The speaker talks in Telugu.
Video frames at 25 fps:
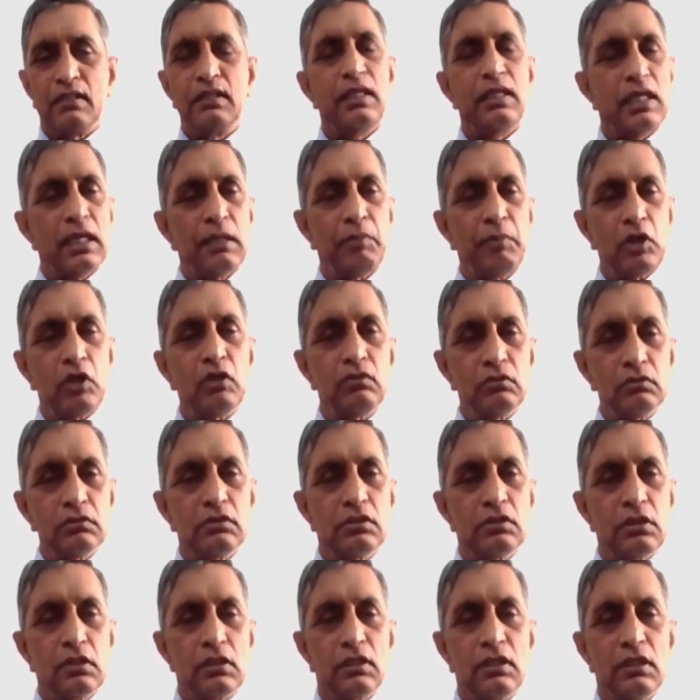దీనికి మనం
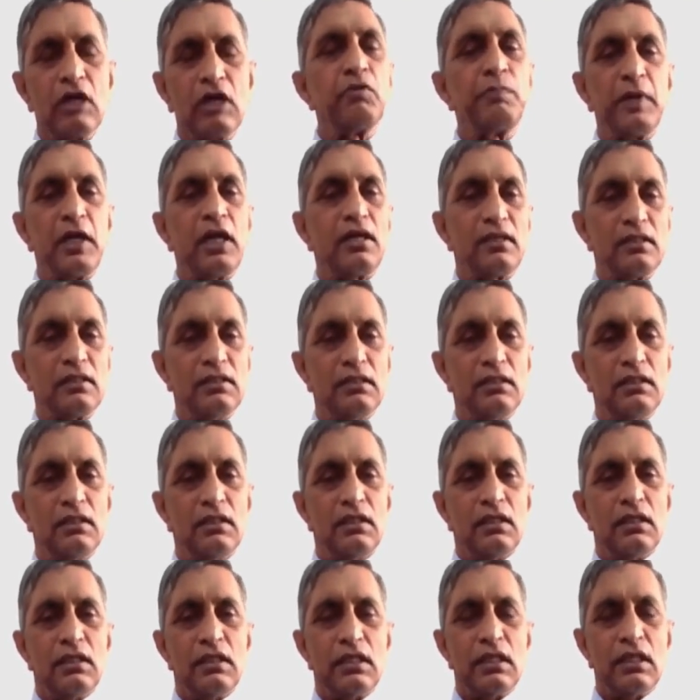గర్వపడాలి
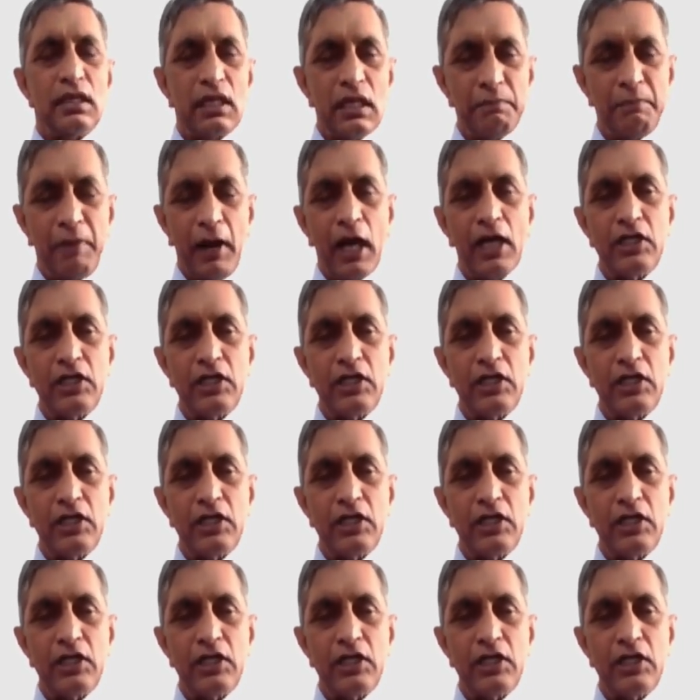ఇన్ని